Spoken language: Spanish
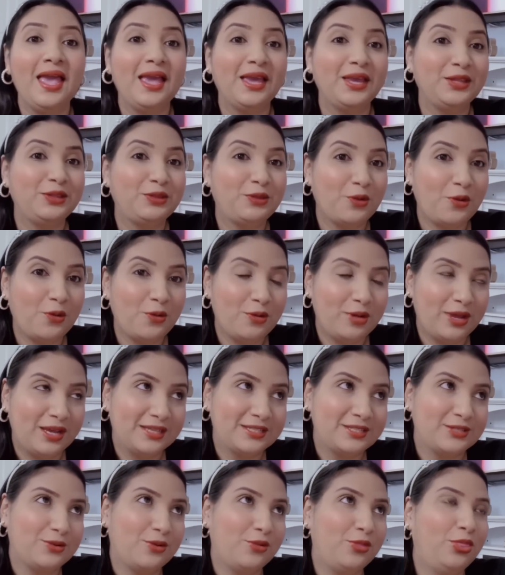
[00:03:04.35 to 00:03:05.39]
Y todo
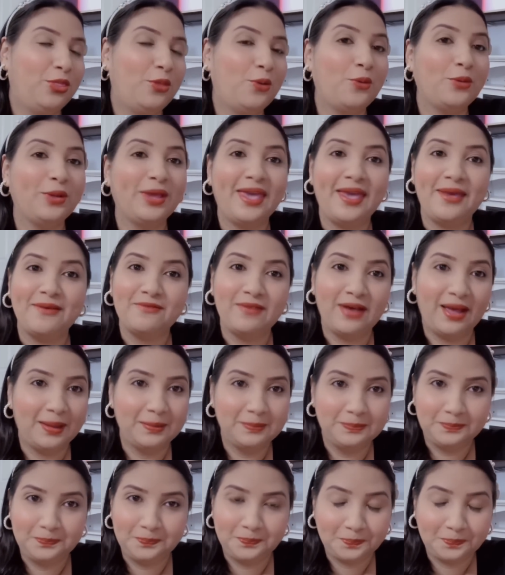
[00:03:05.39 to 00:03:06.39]
eso, no, que va